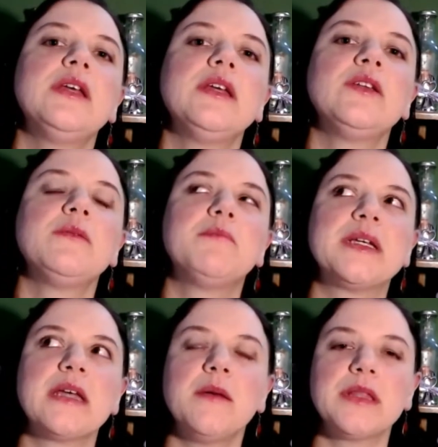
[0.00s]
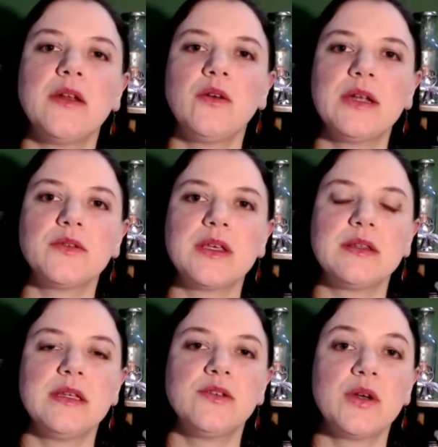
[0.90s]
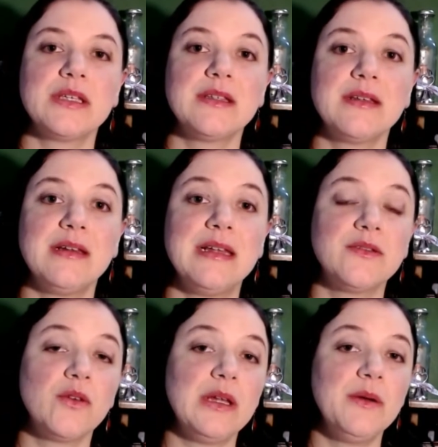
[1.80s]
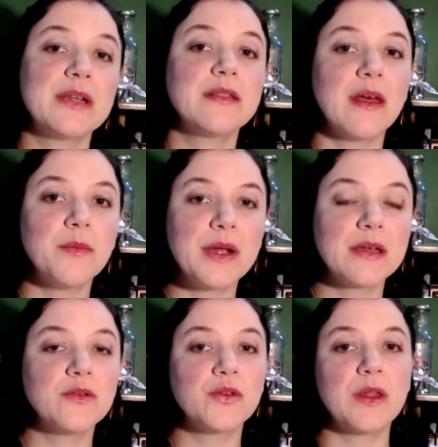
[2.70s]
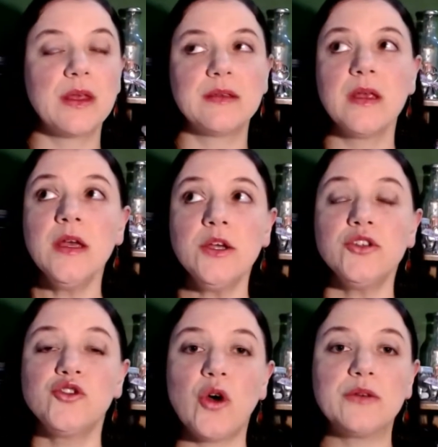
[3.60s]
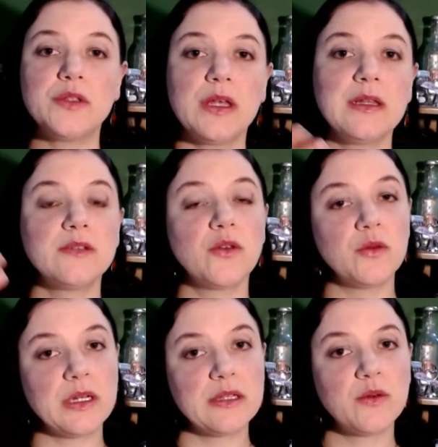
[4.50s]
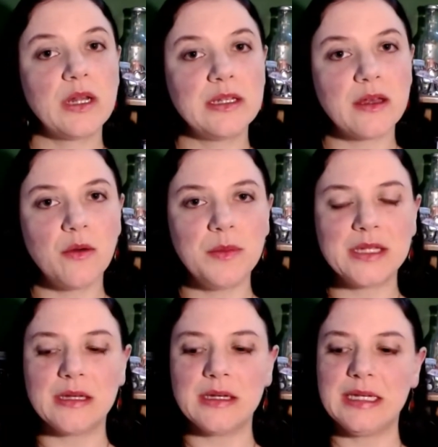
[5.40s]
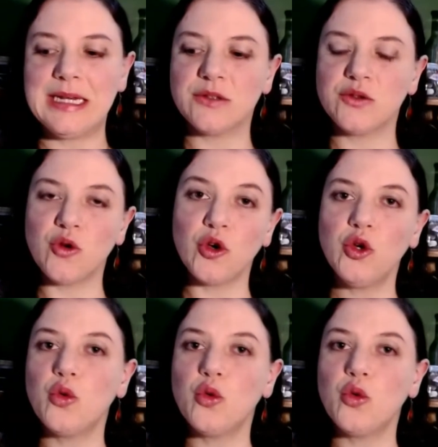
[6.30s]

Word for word: Y básicamente lo que nos has dicho es, les doy libertad para que ustedes, yo a ustedes les doy una naturaleza completa y les doy